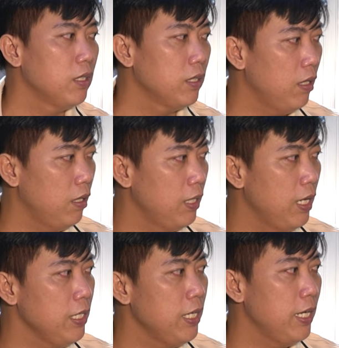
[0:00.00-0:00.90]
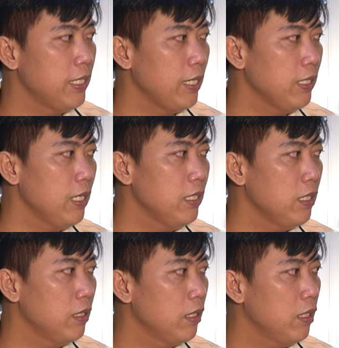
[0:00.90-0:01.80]
rồi để về trang trí
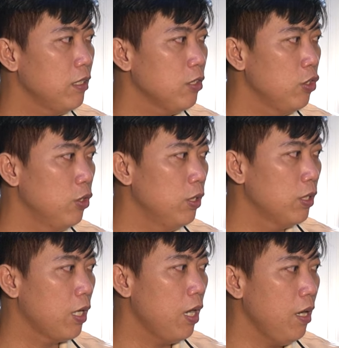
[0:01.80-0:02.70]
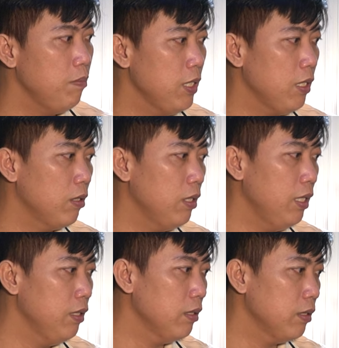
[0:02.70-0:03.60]
cho nó vừa khớp với con
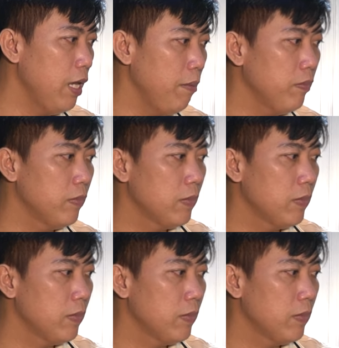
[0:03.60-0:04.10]
lưng đẹp